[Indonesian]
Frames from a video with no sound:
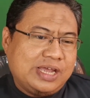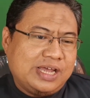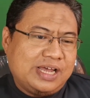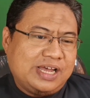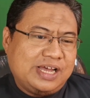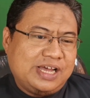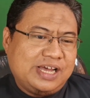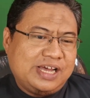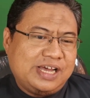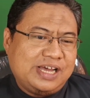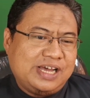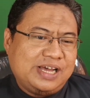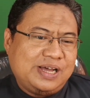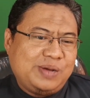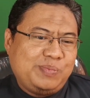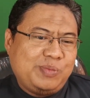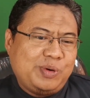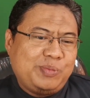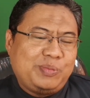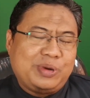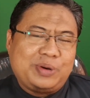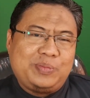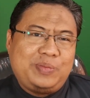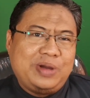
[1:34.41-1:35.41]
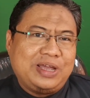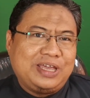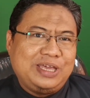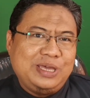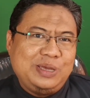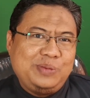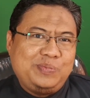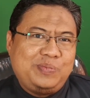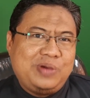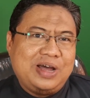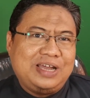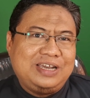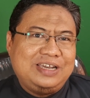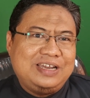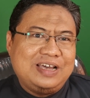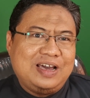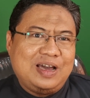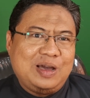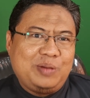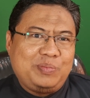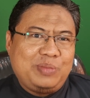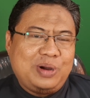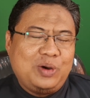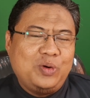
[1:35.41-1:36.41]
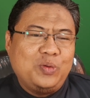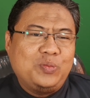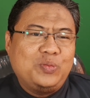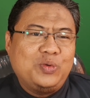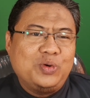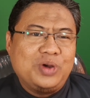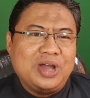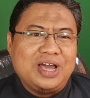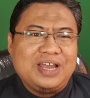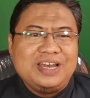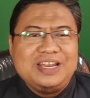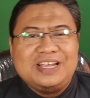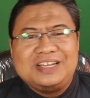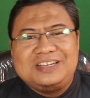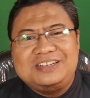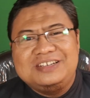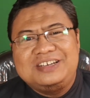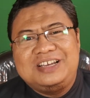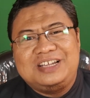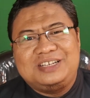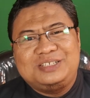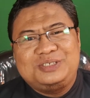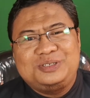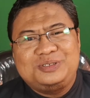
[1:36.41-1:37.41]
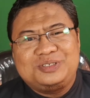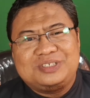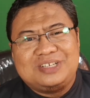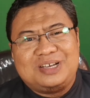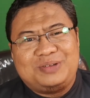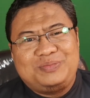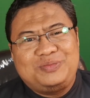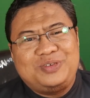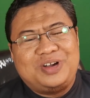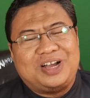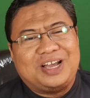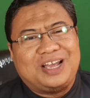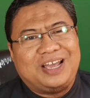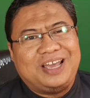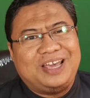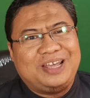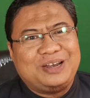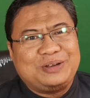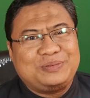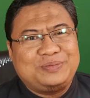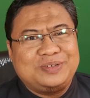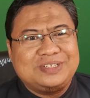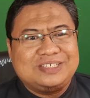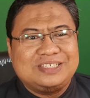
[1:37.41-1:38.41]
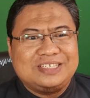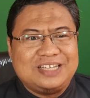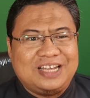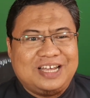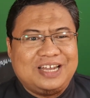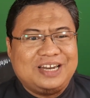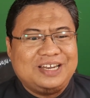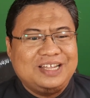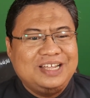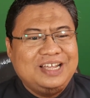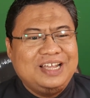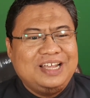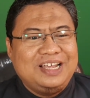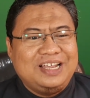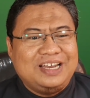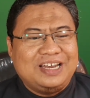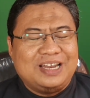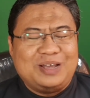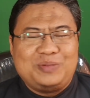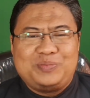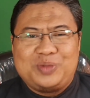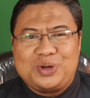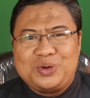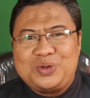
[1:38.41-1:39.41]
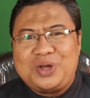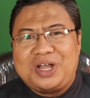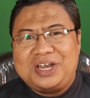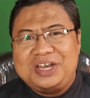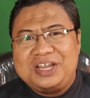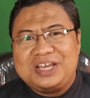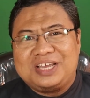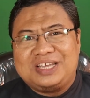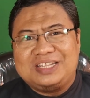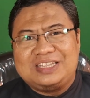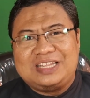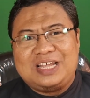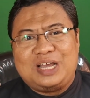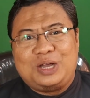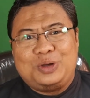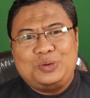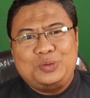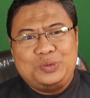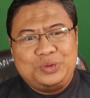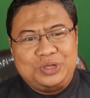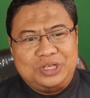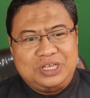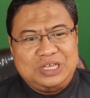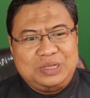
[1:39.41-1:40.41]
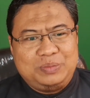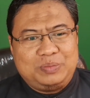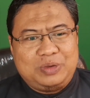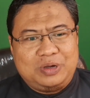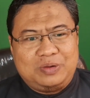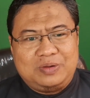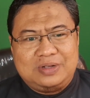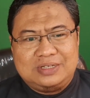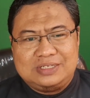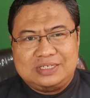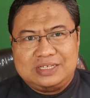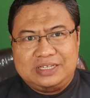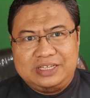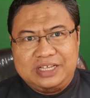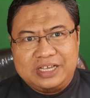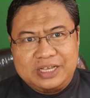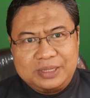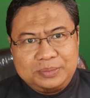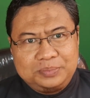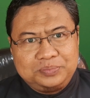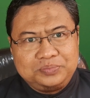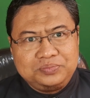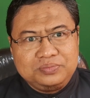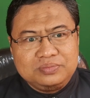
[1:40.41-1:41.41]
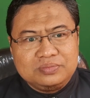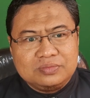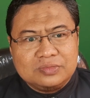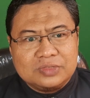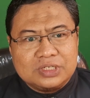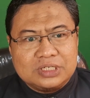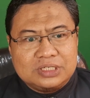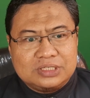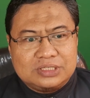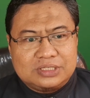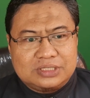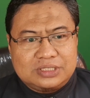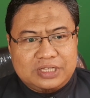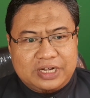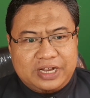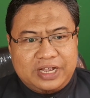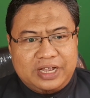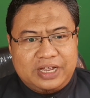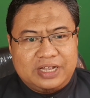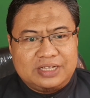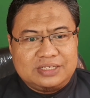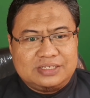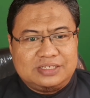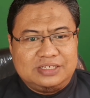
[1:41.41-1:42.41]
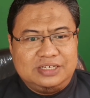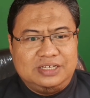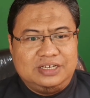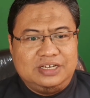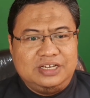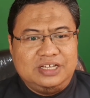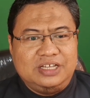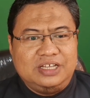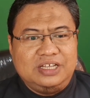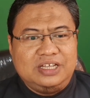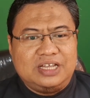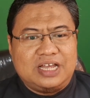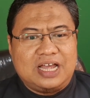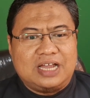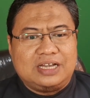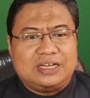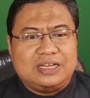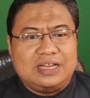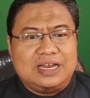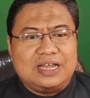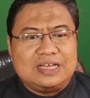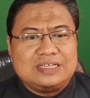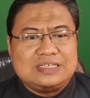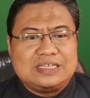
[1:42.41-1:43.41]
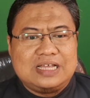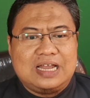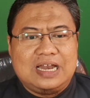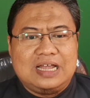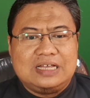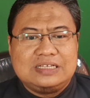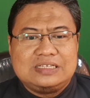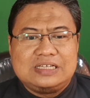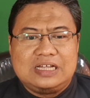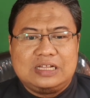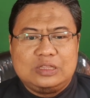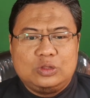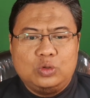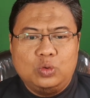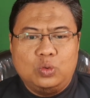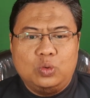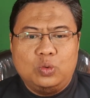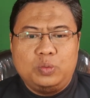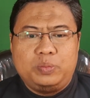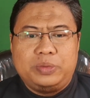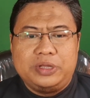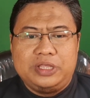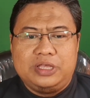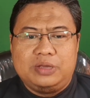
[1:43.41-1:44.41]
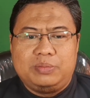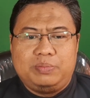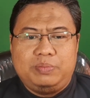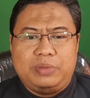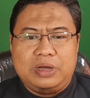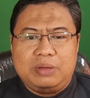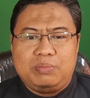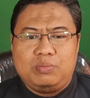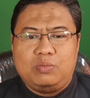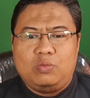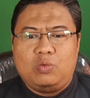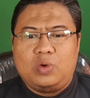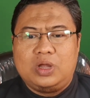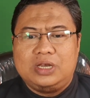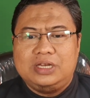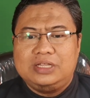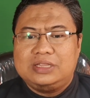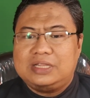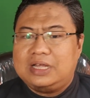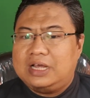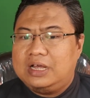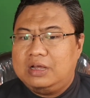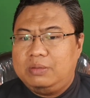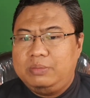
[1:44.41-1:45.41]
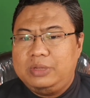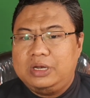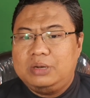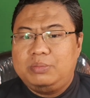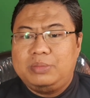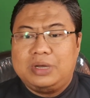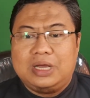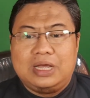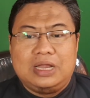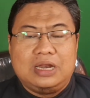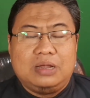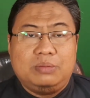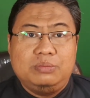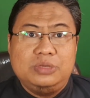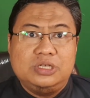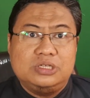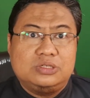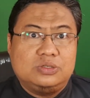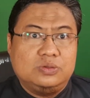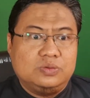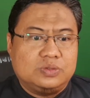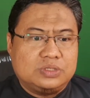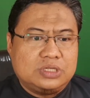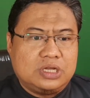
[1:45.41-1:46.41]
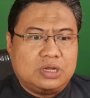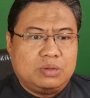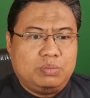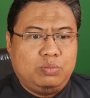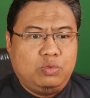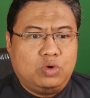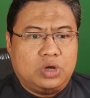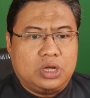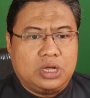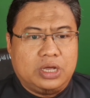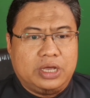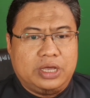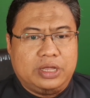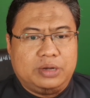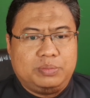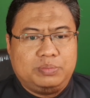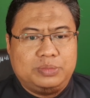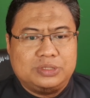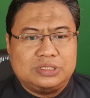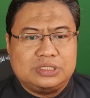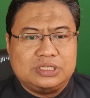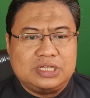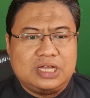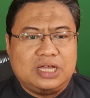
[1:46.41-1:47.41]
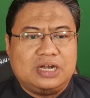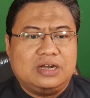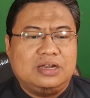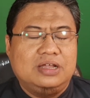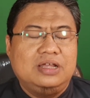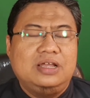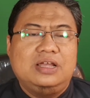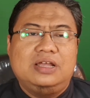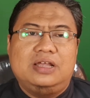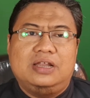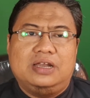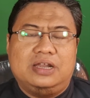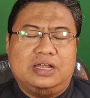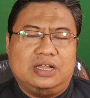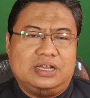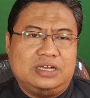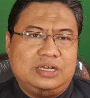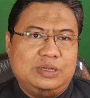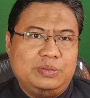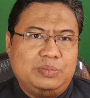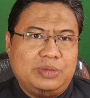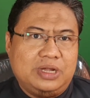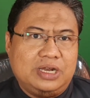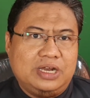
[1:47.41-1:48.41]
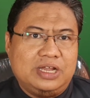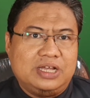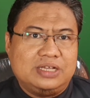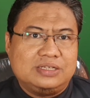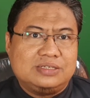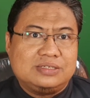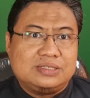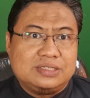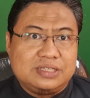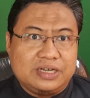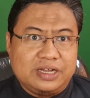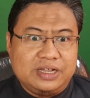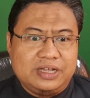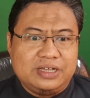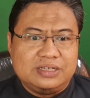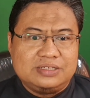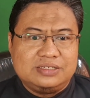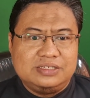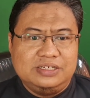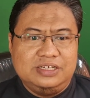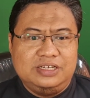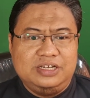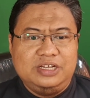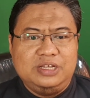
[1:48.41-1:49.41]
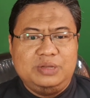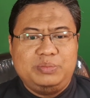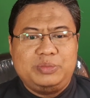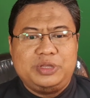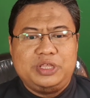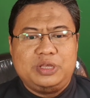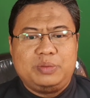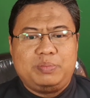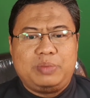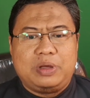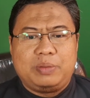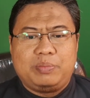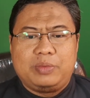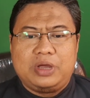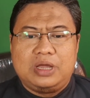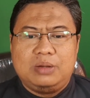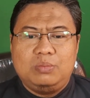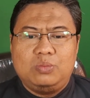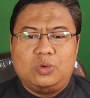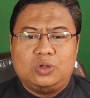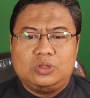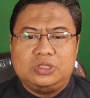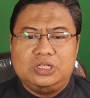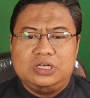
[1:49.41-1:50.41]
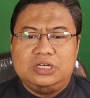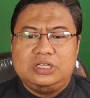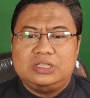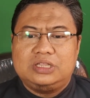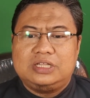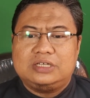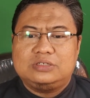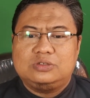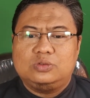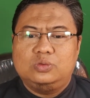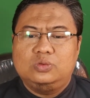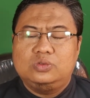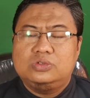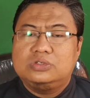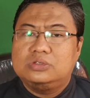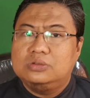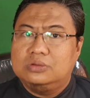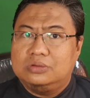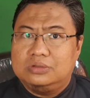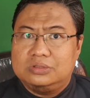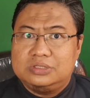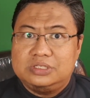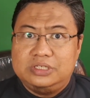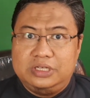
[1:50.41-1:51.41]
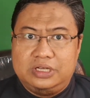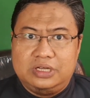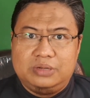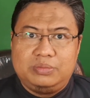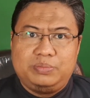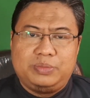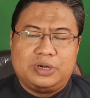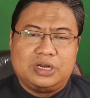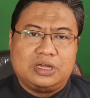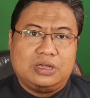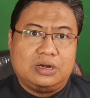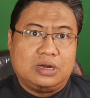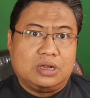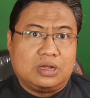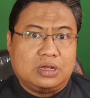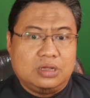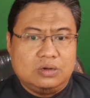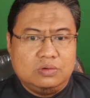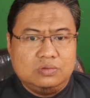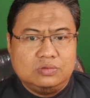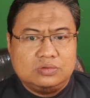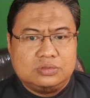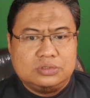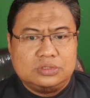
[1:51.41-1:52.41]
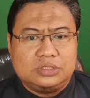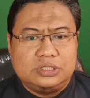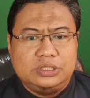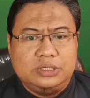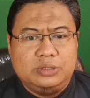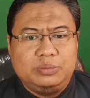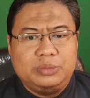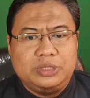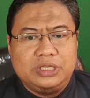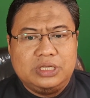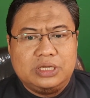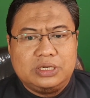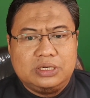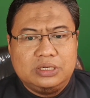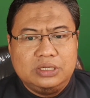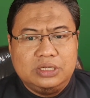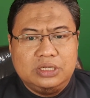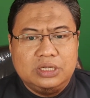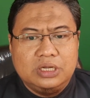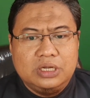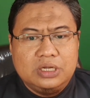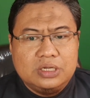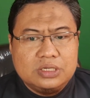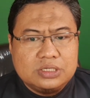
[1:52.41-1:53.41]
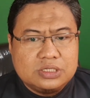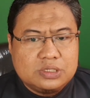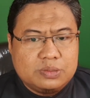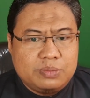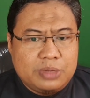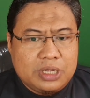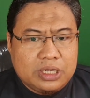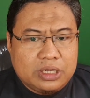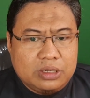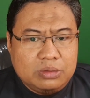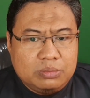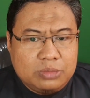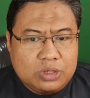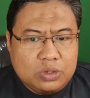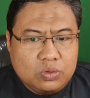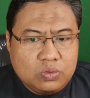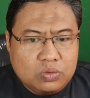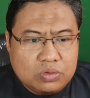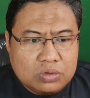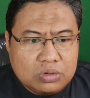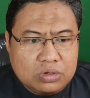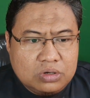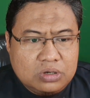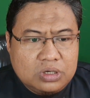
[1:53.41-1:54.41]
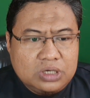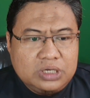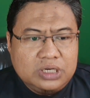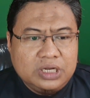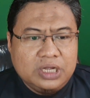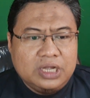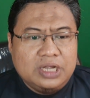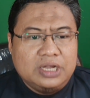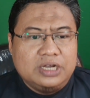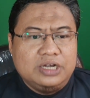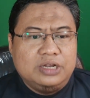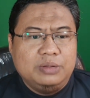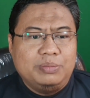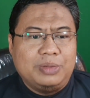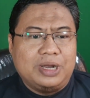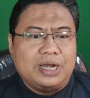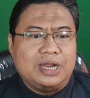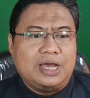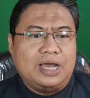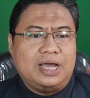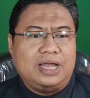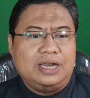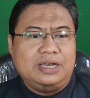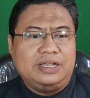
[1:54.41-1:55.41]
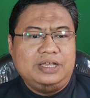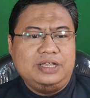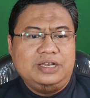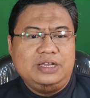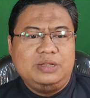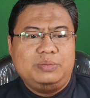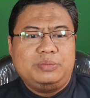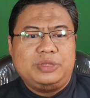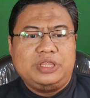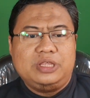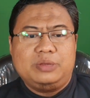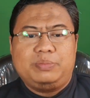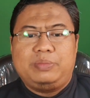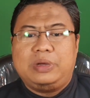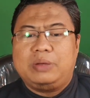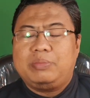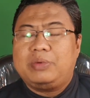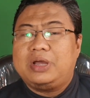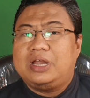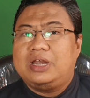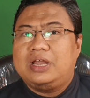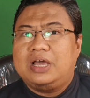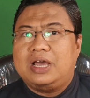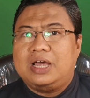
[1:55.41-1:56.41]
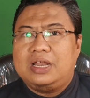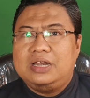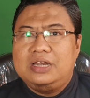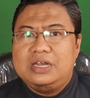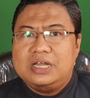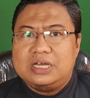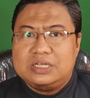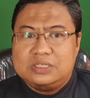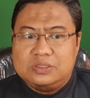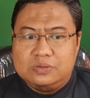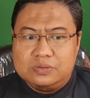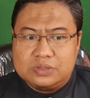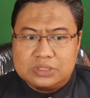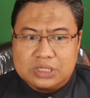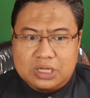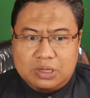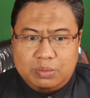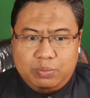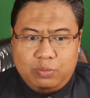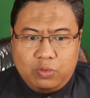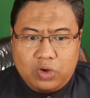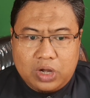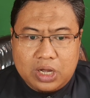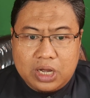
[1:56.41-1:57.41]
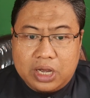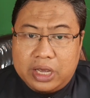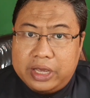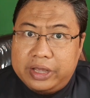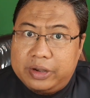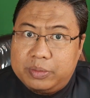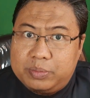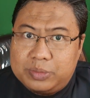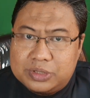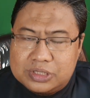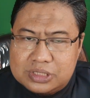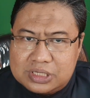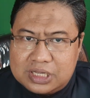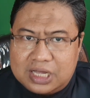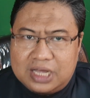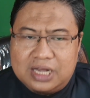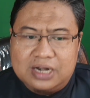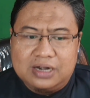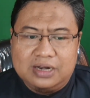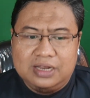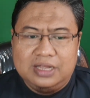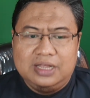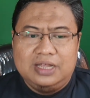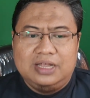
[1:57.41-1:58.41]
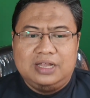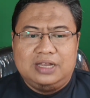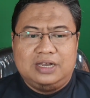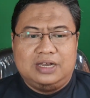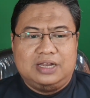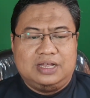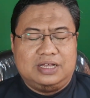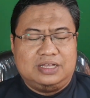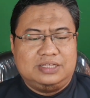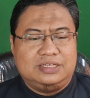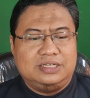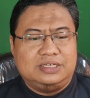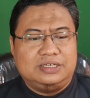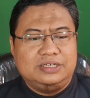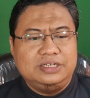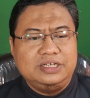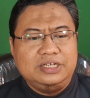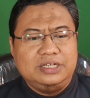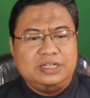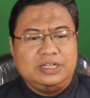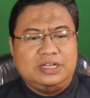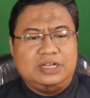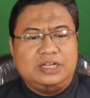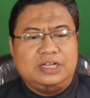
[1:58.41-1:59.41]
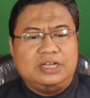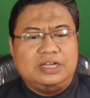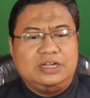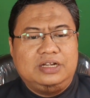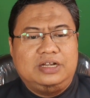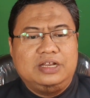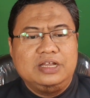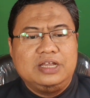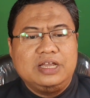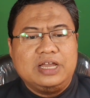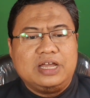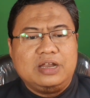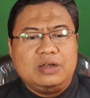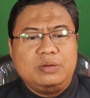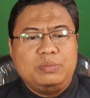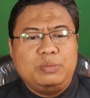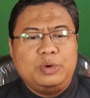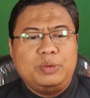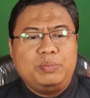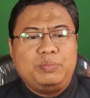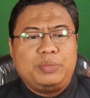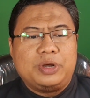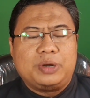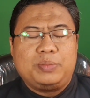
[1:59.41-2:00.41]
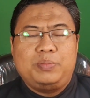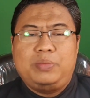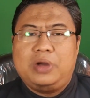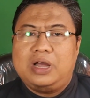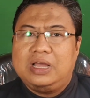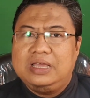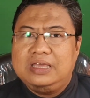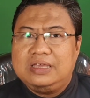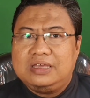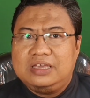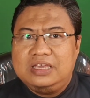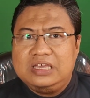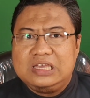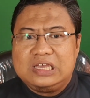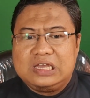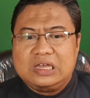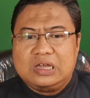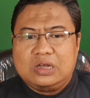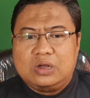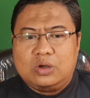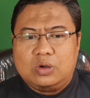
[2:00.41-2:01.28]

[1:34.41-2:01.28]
E, memperbaiki ibadah apa hubungannya dengan susah buang air besar. Nah, perlu Anda ketahui bahwasanya Stres ini adalah salah satu penyebab wanita hamil mengalami susah buang air besar. Nah, di mana stres ini menyebabkan motilitas usus ya, pergerakan usus ini menjadi semakin menurun, di mana hal ini menyebabkan Anda susah buang air besar. Nah, jadi dengan memperbaiki